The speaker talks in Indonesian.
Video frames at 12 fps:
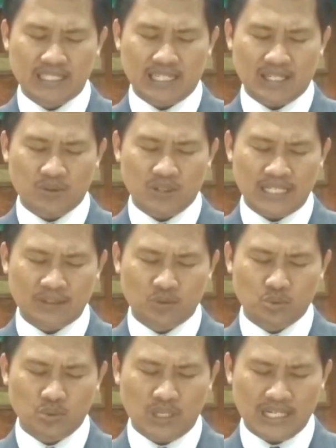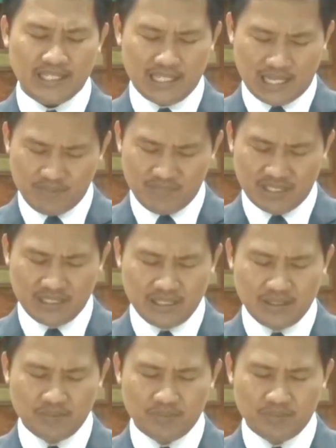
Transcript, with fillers: engkaulah Tuhan kami